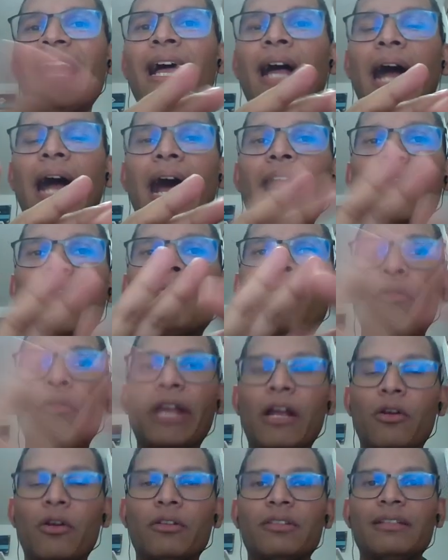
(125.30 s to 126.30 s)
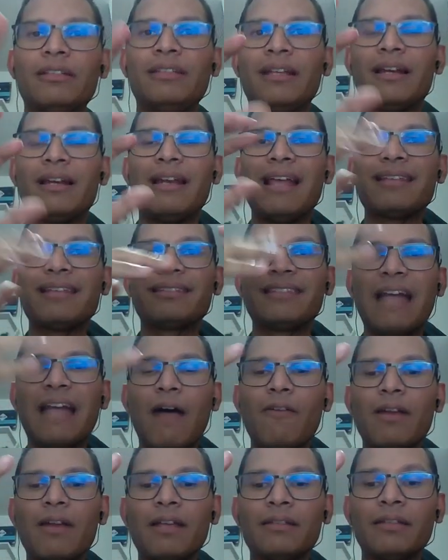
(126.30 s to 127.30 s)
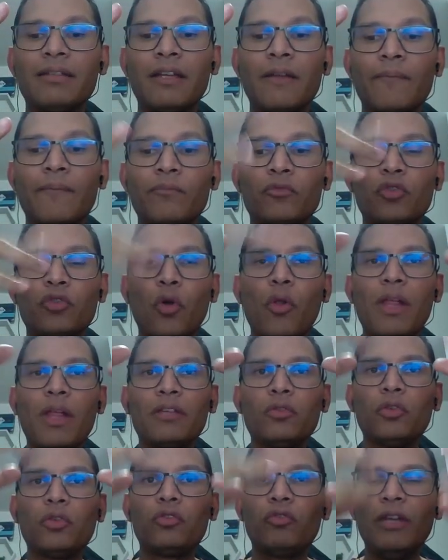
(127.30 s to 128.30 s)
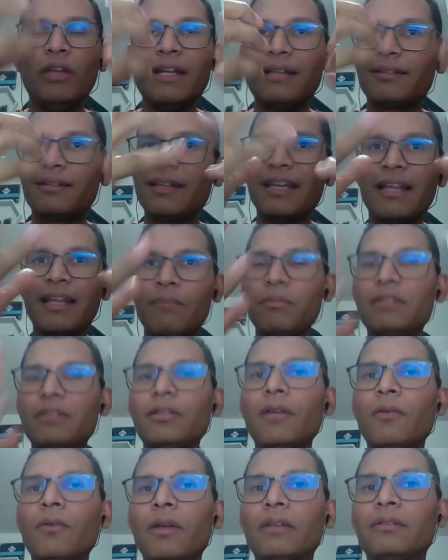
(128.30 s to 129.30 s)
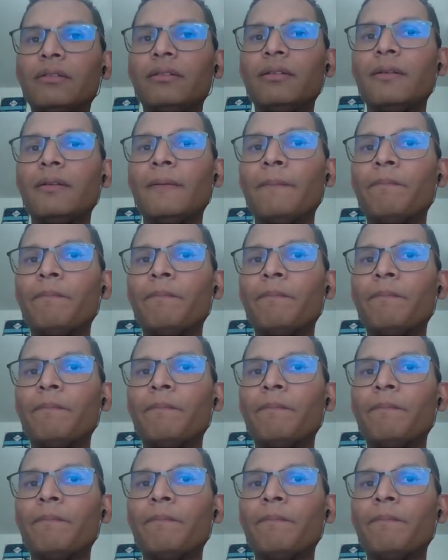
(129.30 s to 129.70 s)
al modelo. Es decir, las tablas, todas sus filas quedan visibles.